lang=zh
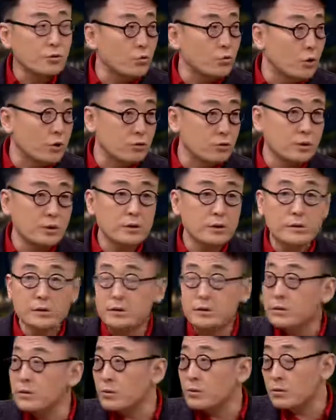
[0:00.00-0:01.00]
实我觉得，
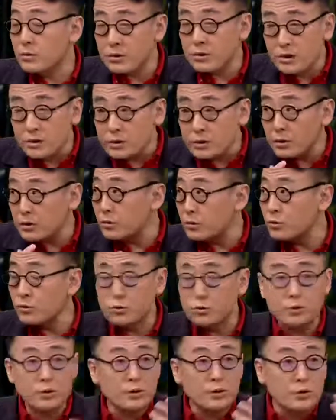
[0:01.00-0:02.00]
就真正就
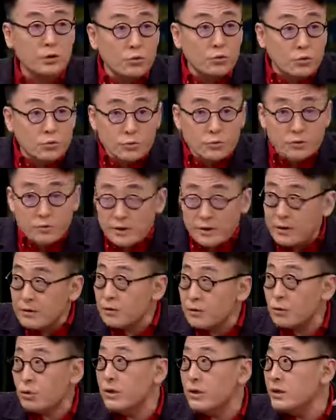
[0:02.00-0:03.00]
说由
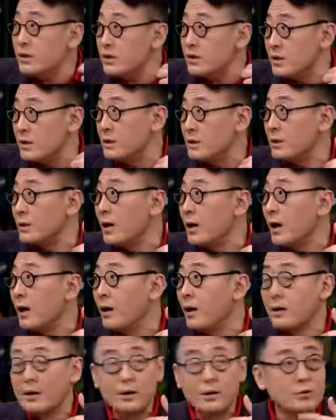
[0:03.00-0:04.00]
人推己
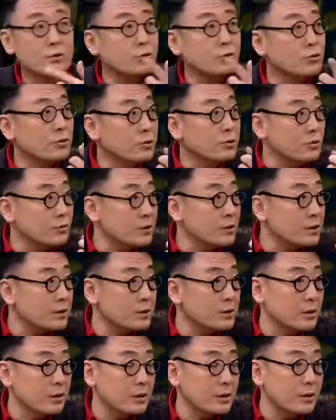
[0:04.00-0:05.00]
啊，就说从这个
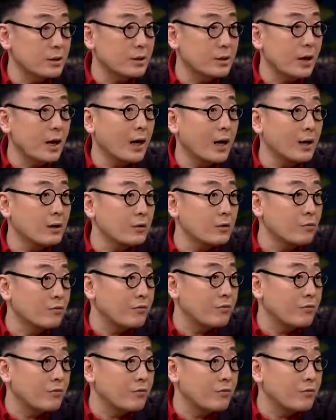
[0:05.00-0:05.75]
事儿里，他有